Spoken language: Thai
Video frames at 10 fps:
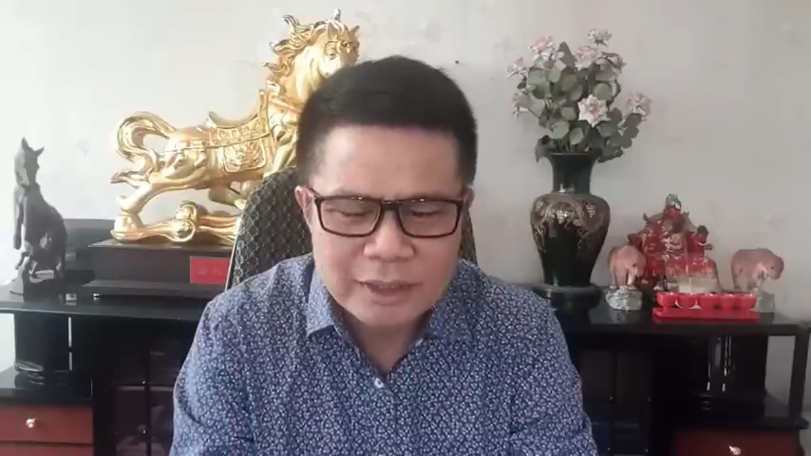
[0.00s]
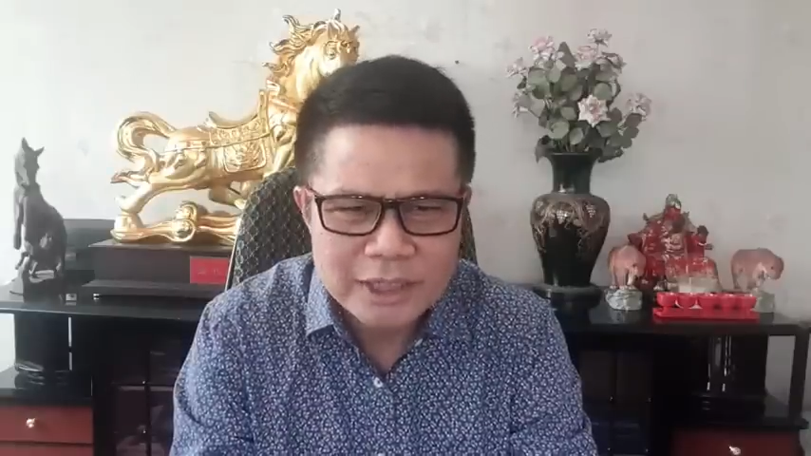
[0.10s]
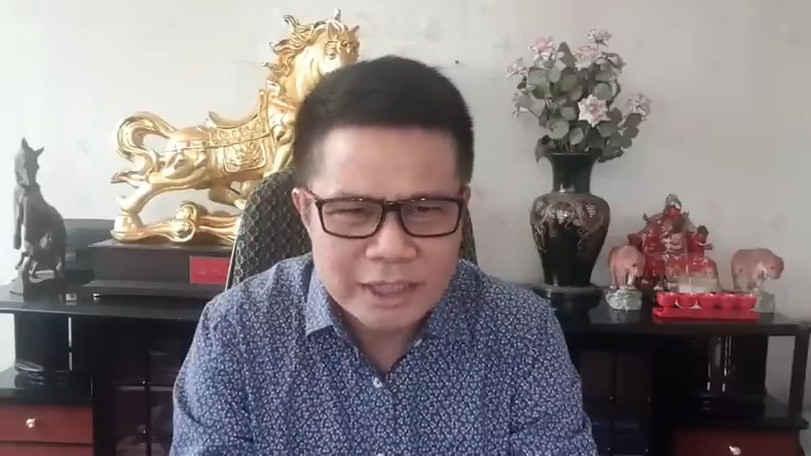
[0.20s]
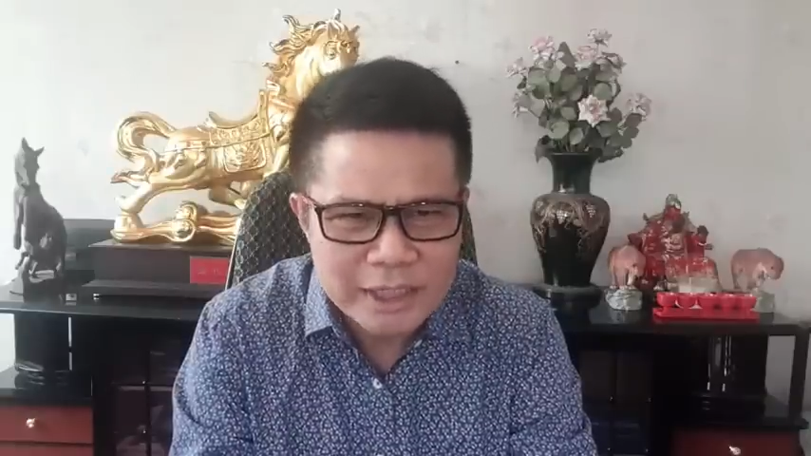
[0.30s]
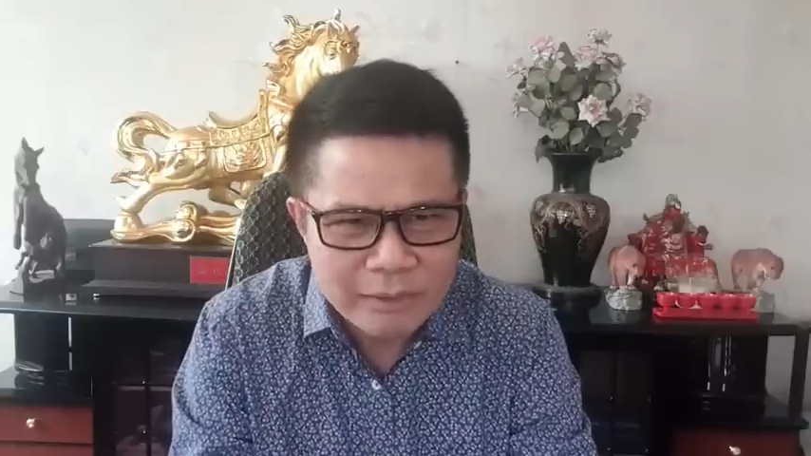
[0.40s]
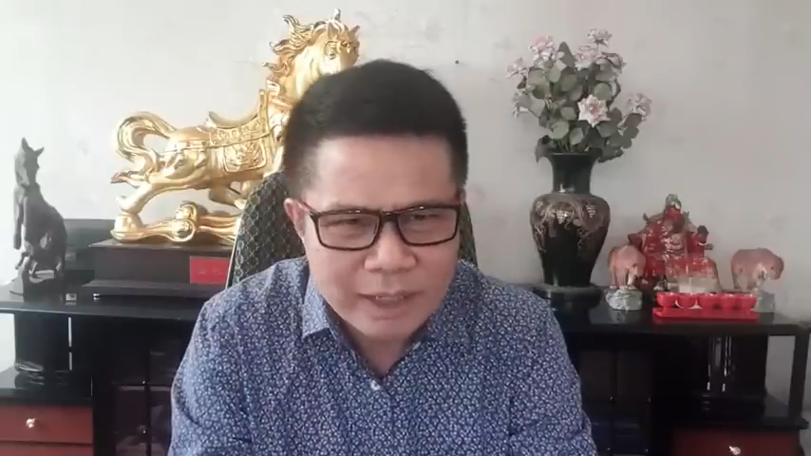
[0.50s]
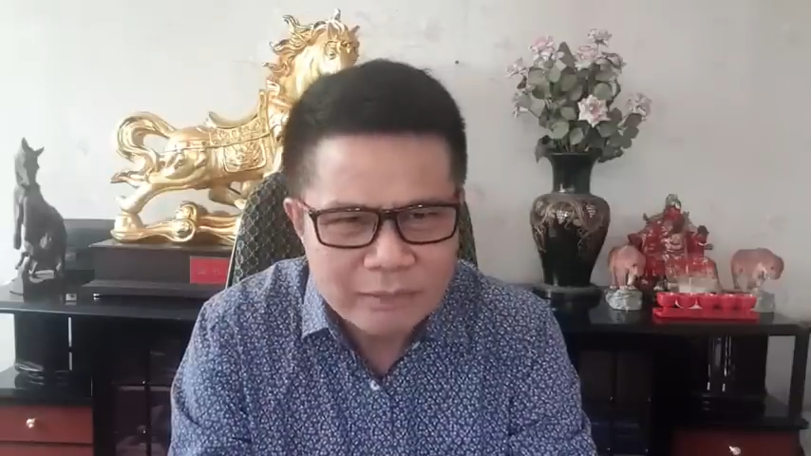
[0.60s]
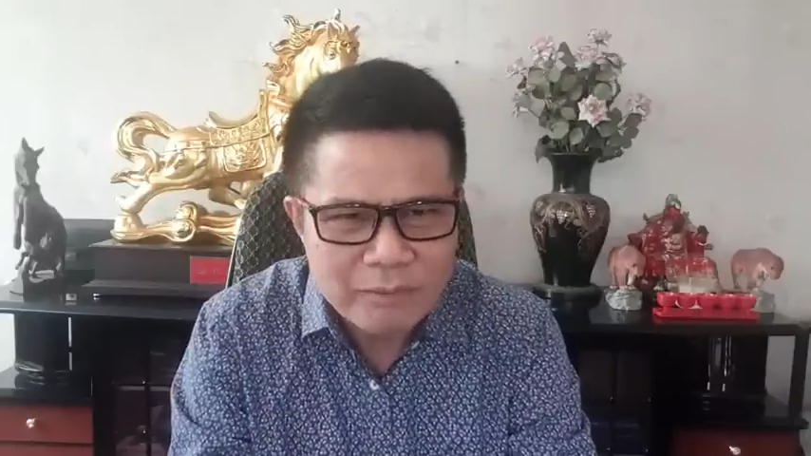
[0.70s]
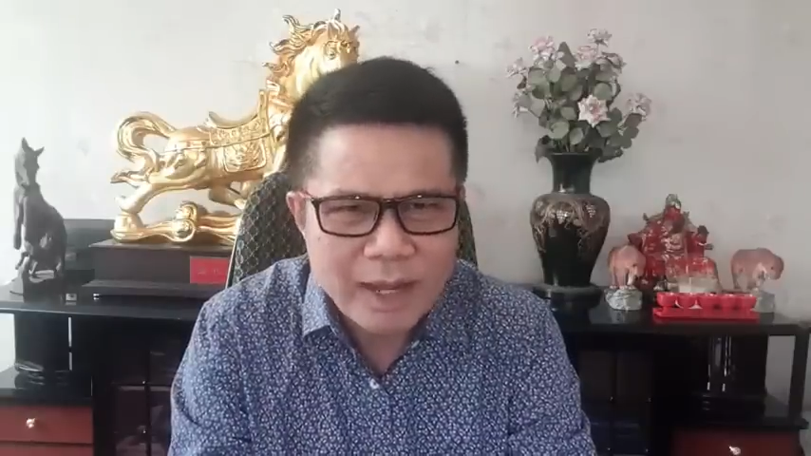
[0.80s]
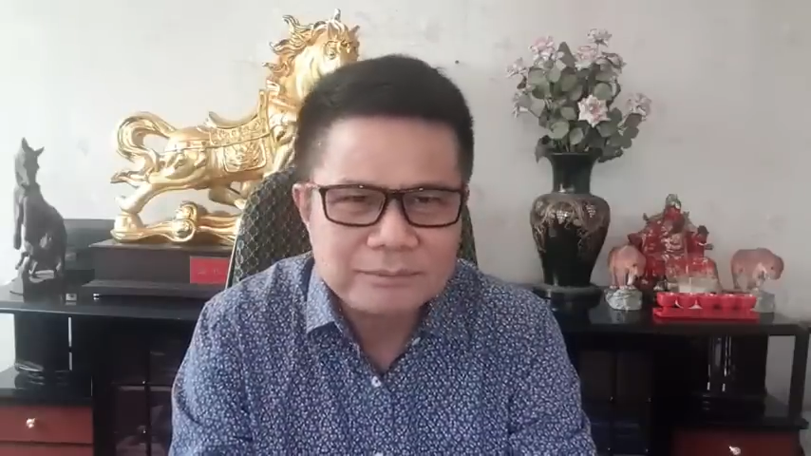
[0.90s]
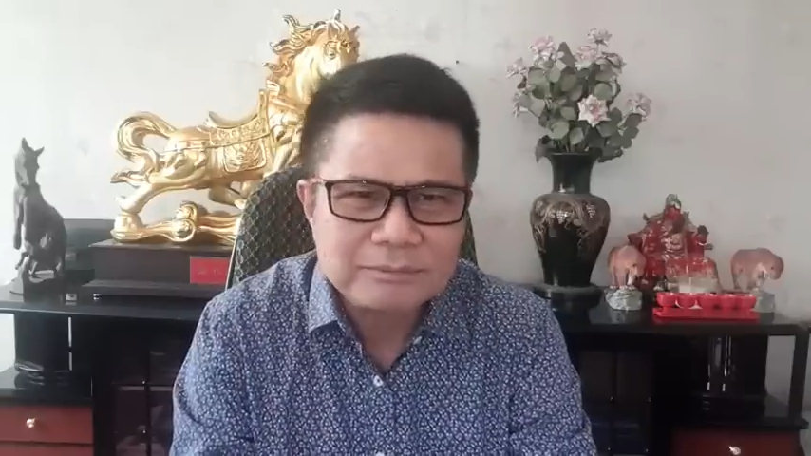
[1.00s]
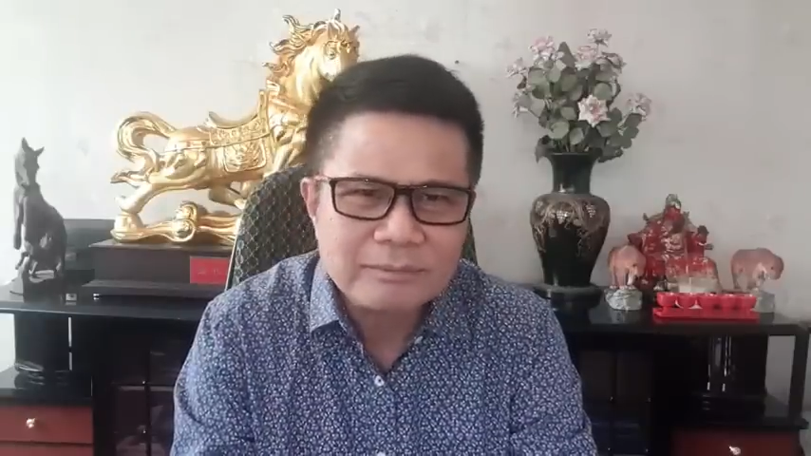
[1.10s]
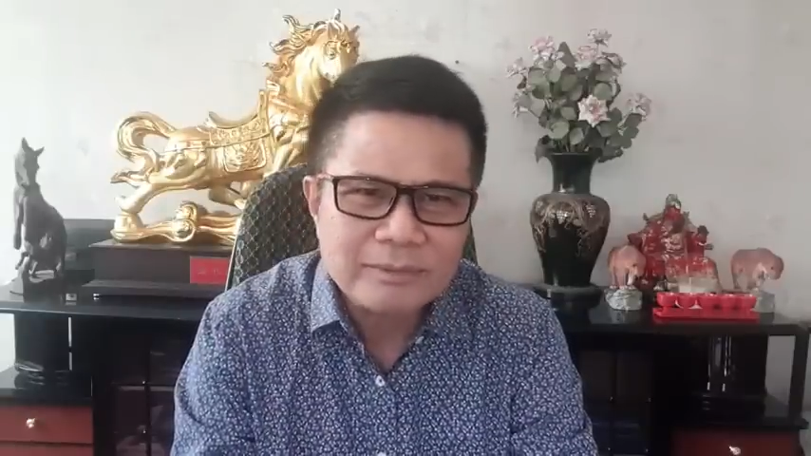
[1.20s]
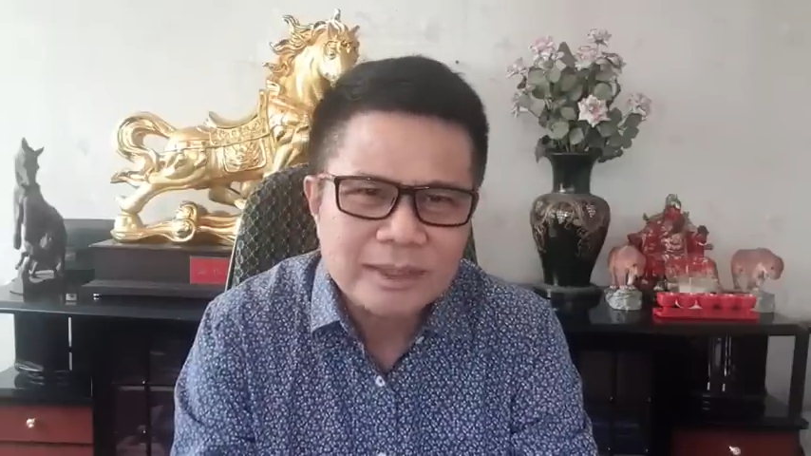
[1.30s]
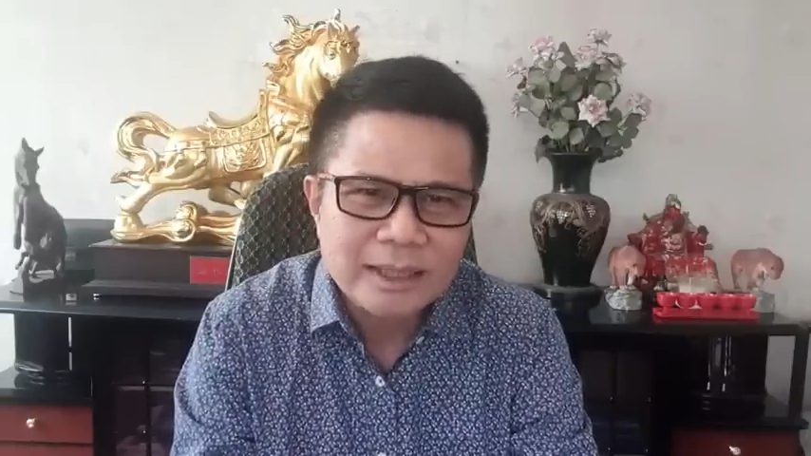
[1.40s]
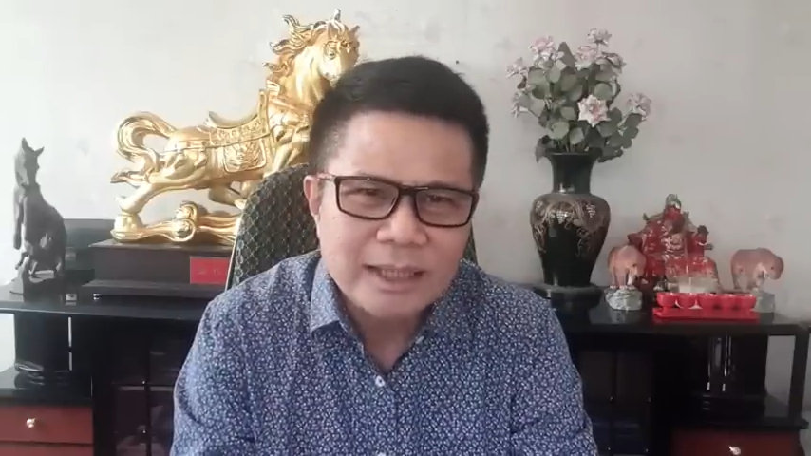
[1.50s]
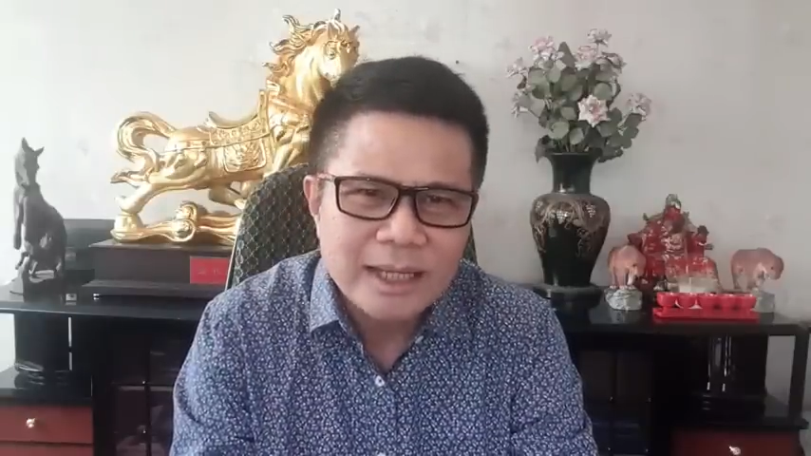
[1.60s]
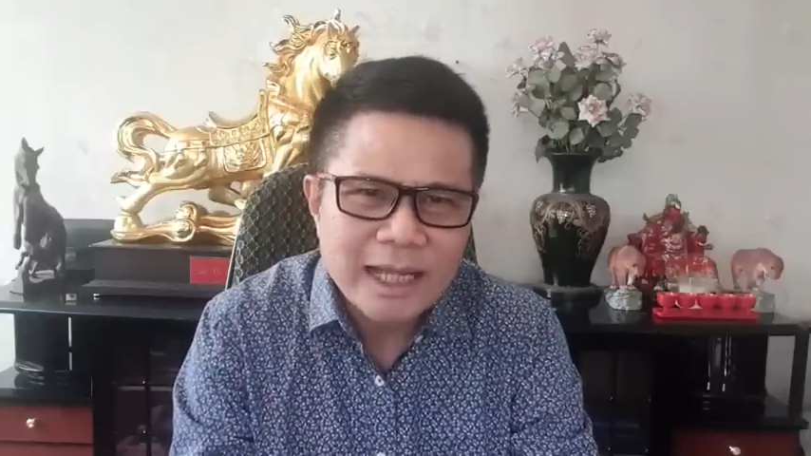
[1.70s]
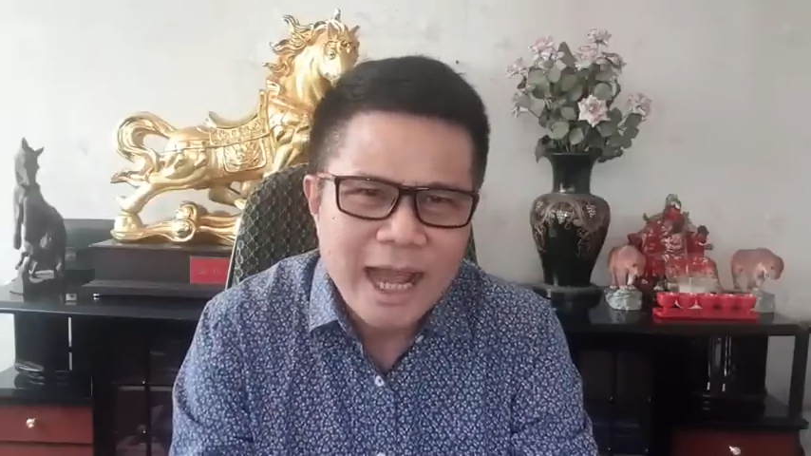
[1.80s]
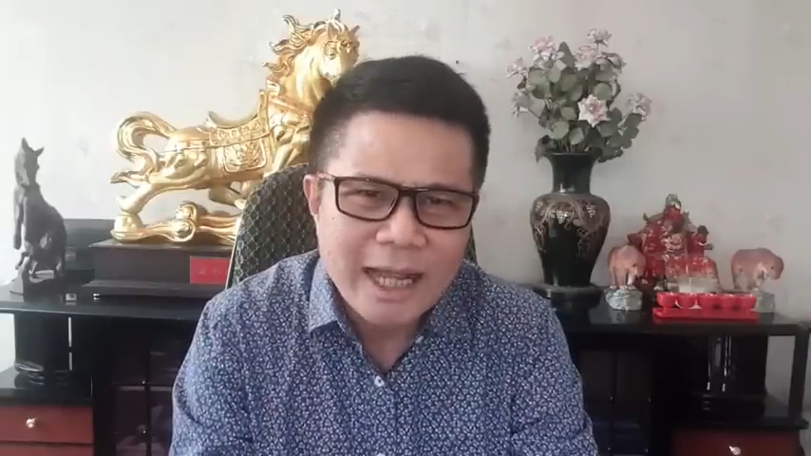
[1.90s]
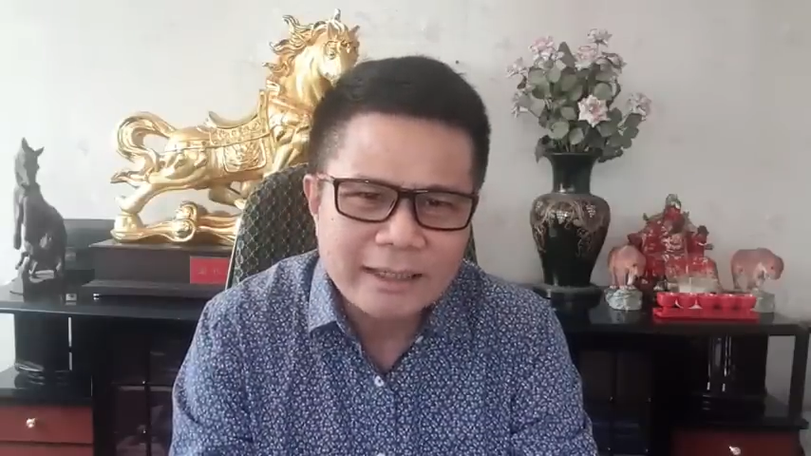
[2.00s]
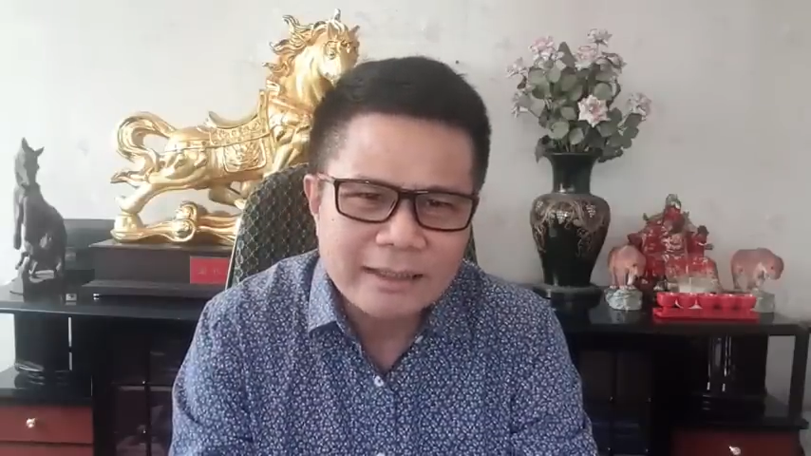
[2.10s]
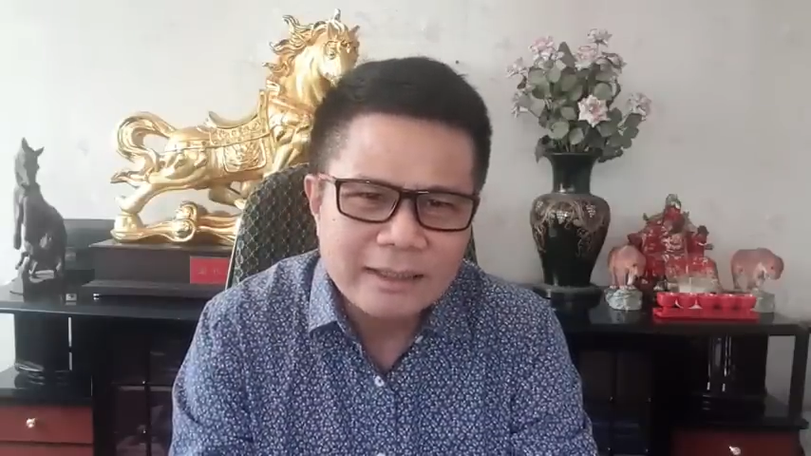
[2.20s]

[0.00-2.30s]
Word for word: เช่นเดียวกันว่าการ